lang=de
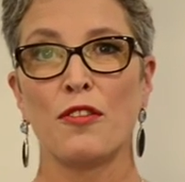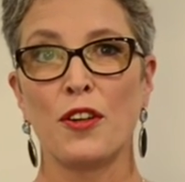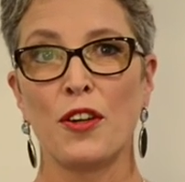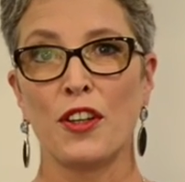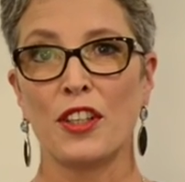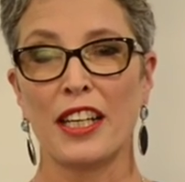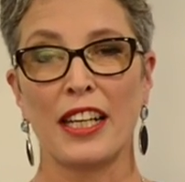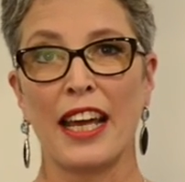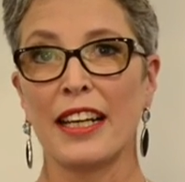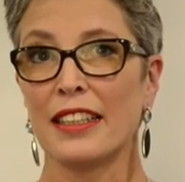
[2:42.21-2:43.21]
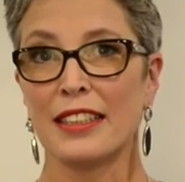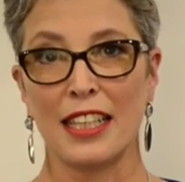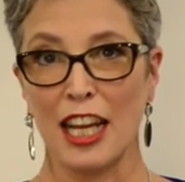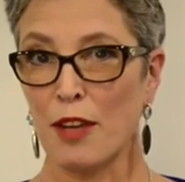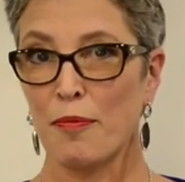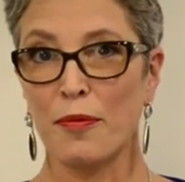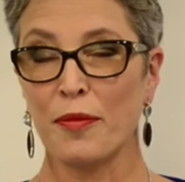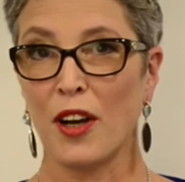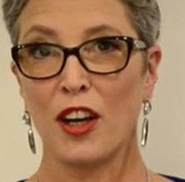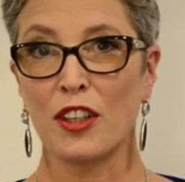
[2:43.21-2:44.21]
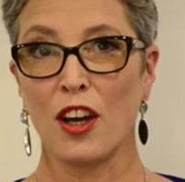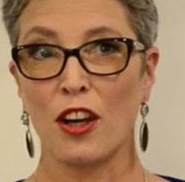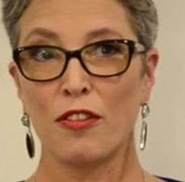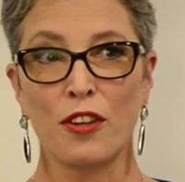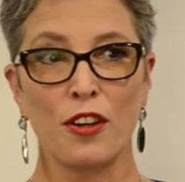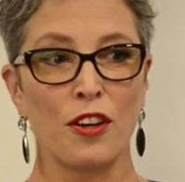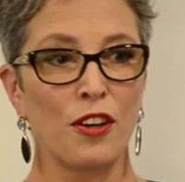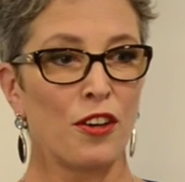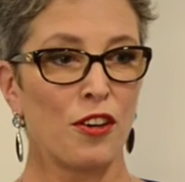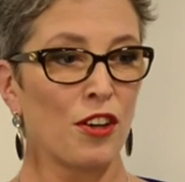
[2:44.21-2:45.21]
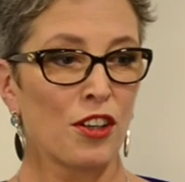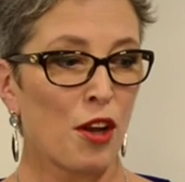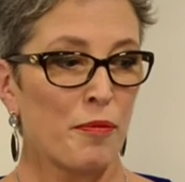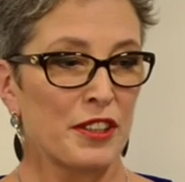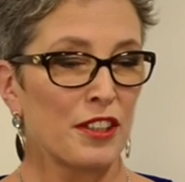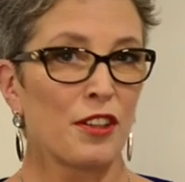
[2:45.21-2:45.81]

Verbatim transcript: für dein eigenes Leben oder auch für irgendetwas,